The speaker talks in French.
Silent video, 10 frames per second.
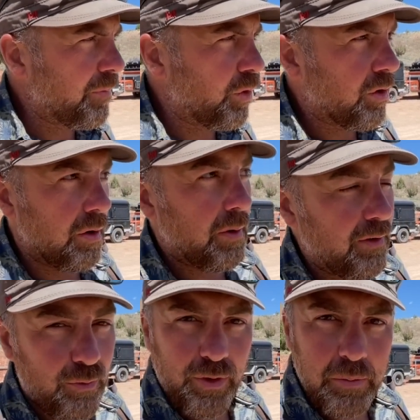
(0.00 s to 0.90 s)
Donc euh, bah,
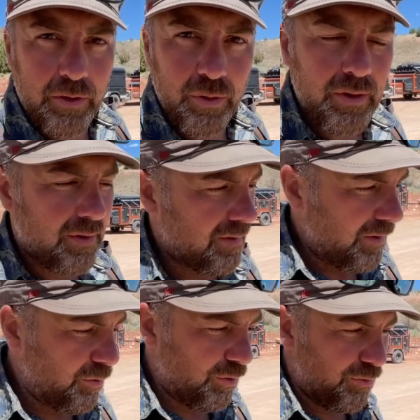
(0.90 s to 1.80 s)
ils ont fait demi-tour,
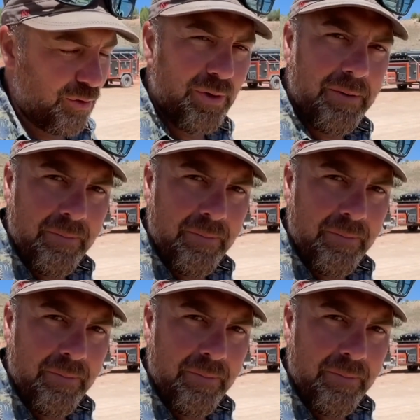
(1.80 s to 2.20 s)
ils nous ont vus.